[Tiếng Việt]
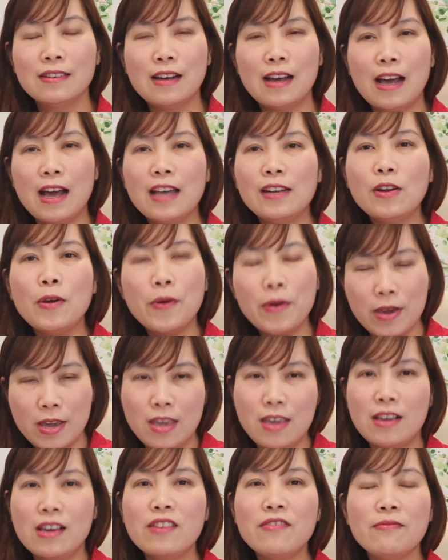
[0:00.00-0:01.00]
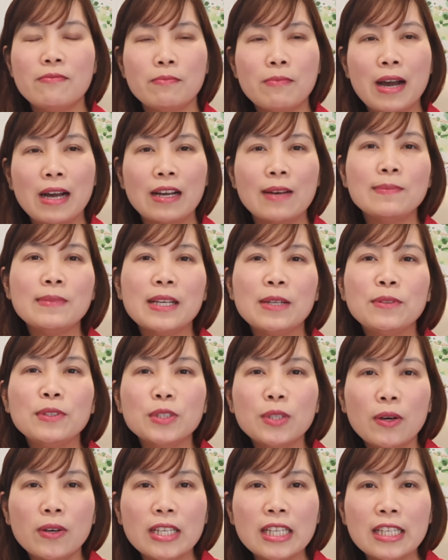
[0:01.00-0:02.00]
anh hủy cái bằng công dân của
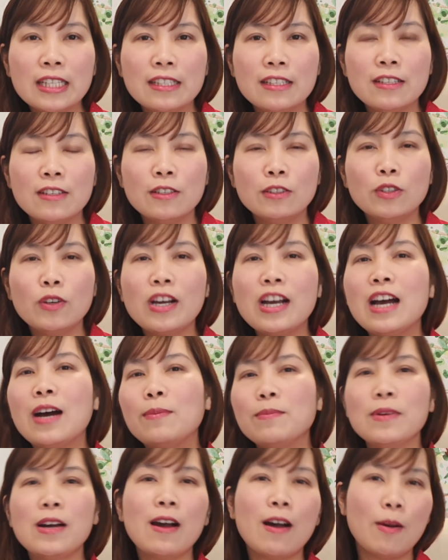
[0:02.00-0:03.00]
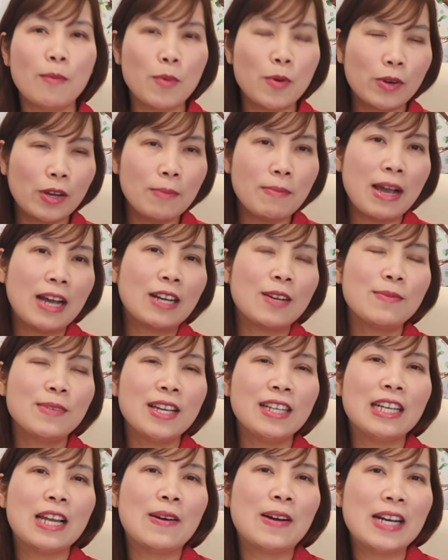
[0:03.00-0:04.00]
tôi tôi không còn một cái bằng công
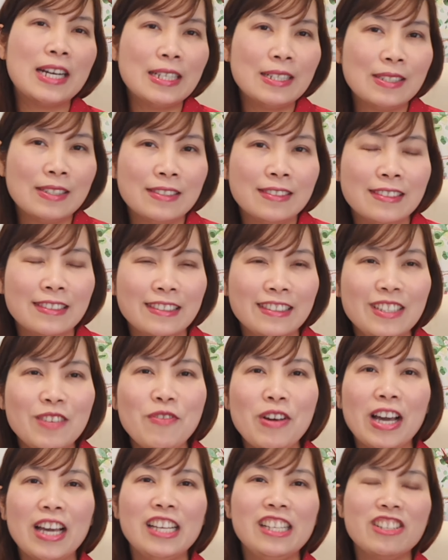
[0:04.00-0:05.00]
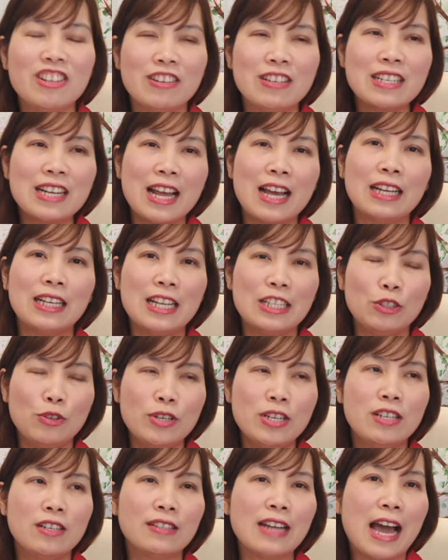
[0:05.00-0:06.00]
dân nào hết như vậy rõ ràng là tôi
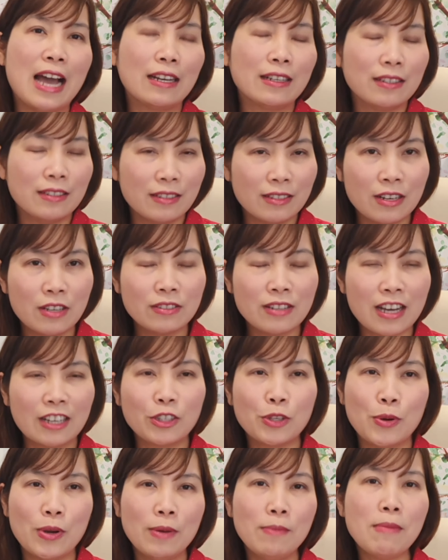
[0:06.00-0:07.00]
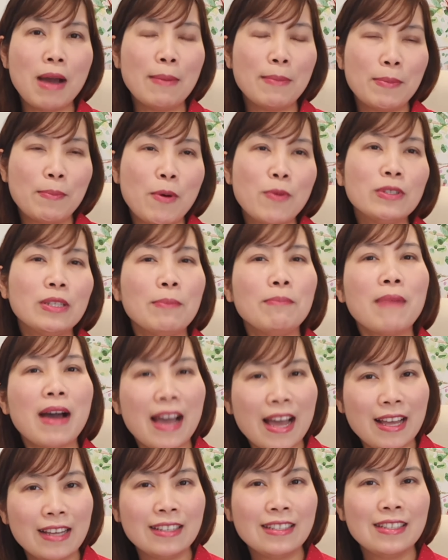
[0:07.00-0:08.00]
được đạt được đạt chuẩn 34.3.
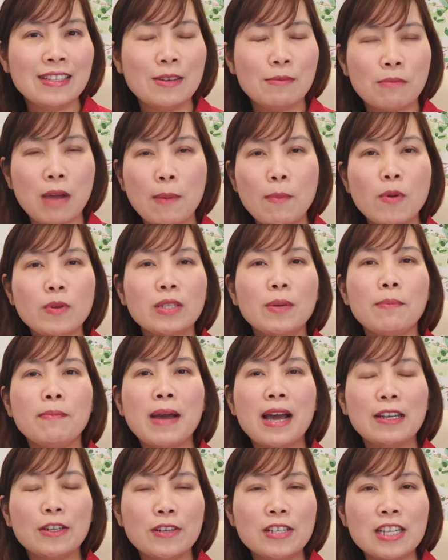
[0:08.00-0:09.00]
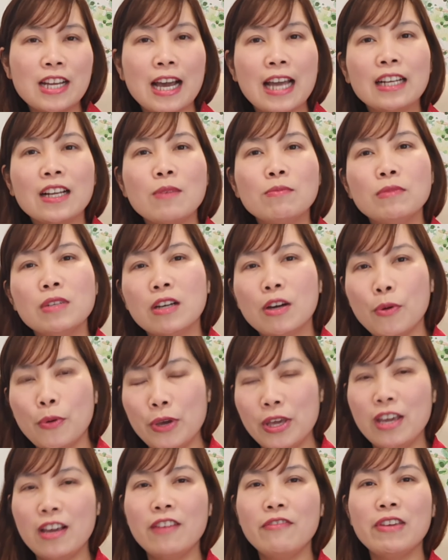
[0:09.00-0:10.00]
34.3 nói rằng anh không được
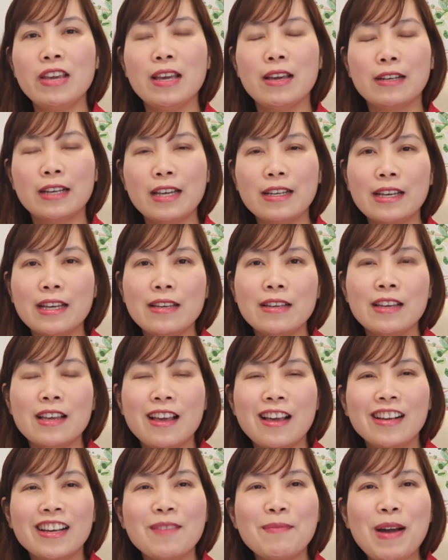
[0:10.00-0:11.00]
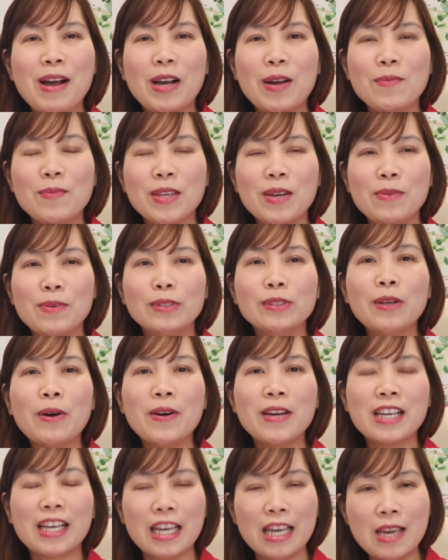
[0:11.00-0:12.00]
hủy cái việc cái cái cái bằng công dân của
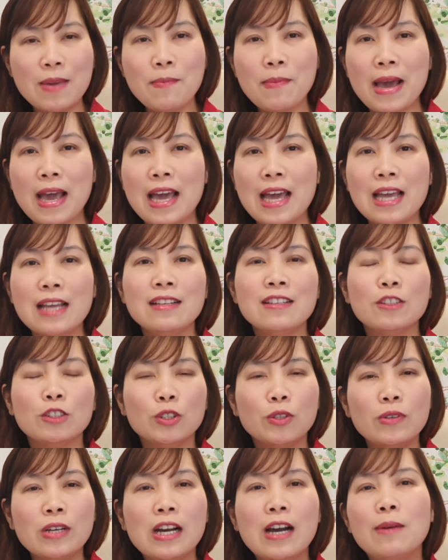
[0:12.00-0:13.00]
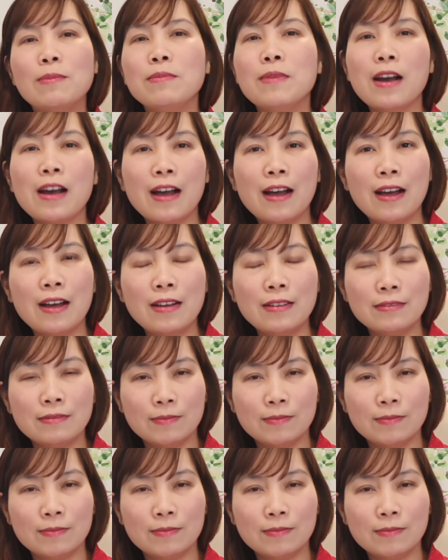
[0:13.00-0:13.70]
tôi khi mà tôi không có